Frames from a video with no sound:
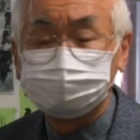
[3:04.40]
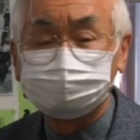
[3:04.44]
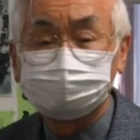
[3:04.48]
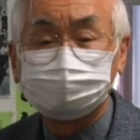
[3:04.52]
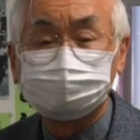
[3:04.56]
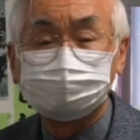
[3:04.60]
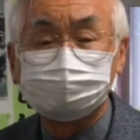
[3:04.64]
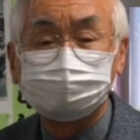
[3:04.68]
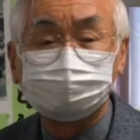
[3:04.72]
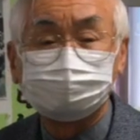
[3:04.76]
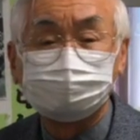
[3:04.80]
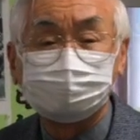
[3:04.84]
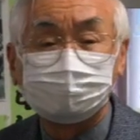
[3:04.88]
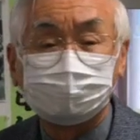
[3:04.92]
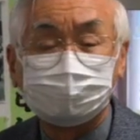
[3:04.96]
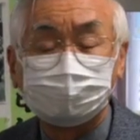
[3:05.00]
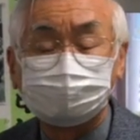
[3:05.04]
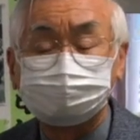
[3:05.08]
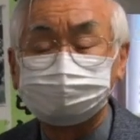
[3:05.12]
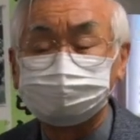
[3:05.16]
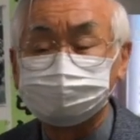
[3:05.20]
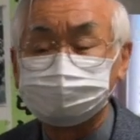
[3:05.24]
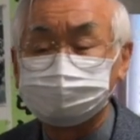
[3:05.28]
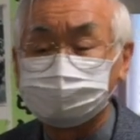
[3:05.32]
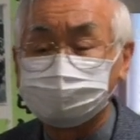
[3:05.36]
と青
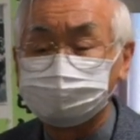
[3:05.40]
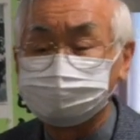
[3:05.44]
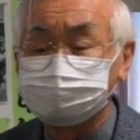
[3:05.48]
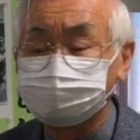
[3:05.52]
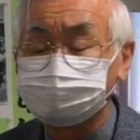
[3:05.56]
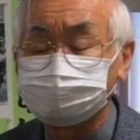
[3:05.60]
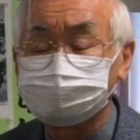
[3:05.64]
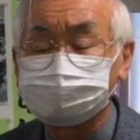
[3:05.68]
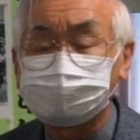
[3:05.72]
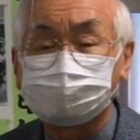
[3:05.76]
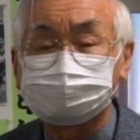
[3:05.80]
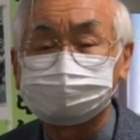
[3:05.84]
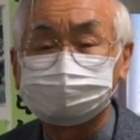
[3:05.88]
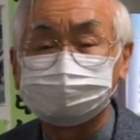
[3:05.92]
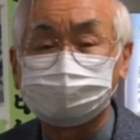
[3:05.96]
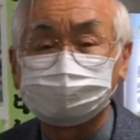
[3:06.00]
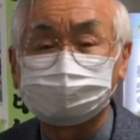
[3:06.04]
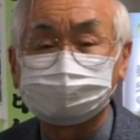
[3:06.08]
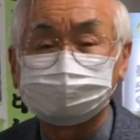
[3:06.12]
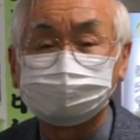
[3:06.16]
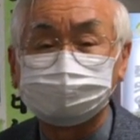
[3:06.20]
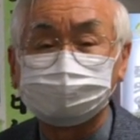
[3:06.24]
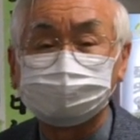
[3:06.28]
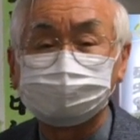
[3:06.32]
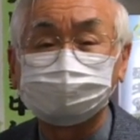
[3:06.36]
森隊の比較だ
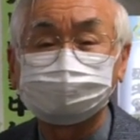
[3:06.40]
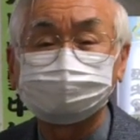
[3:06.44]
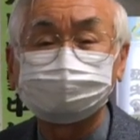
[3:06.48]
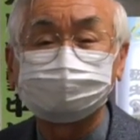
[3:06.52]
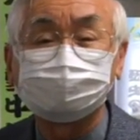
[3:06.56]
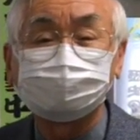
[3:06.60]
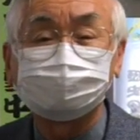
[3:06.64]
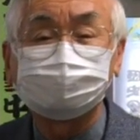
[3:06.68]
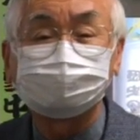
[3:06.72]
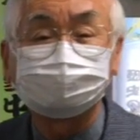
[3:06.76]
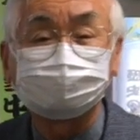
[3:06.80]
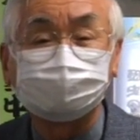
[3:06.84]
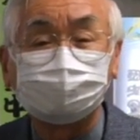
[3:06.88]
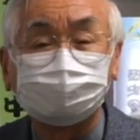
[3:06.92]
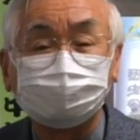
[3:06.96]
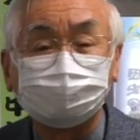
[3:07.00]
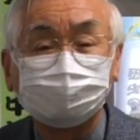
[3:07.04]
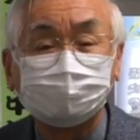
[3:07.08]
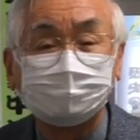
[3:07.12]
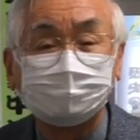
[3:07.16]
けじゃなくてですね